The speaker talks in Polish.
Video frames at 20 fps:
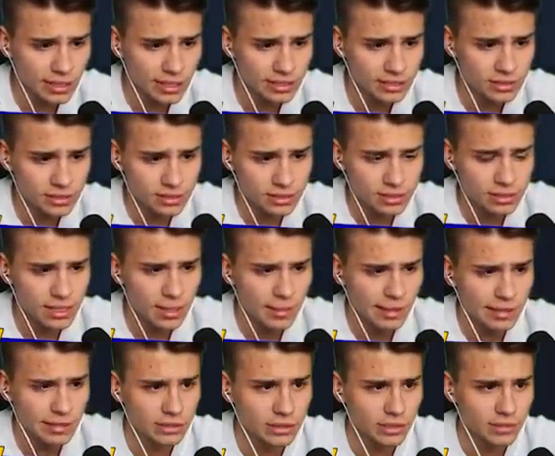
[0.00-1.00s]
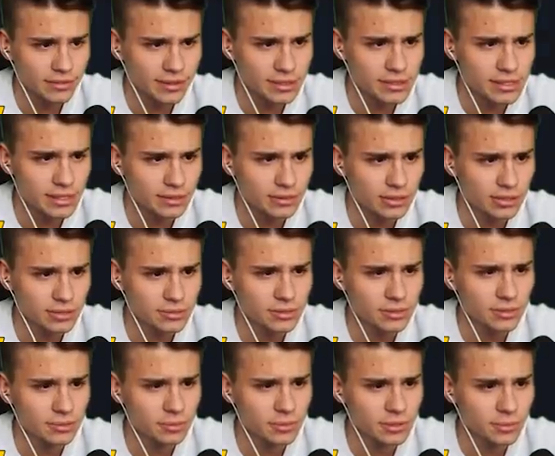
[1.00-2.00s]
Ej, nie ma nikogo więcej. Ty,
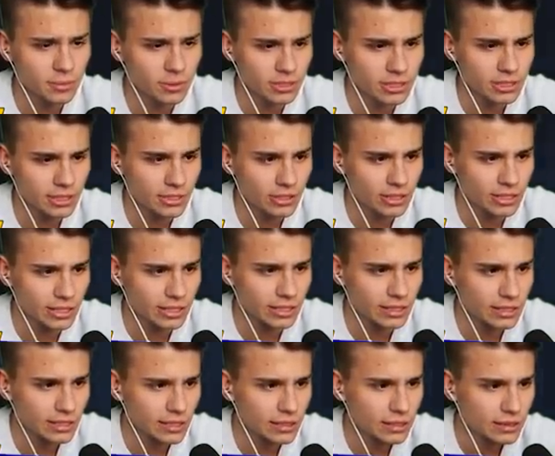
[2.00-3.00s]
ty, ty byłeś tylko ty.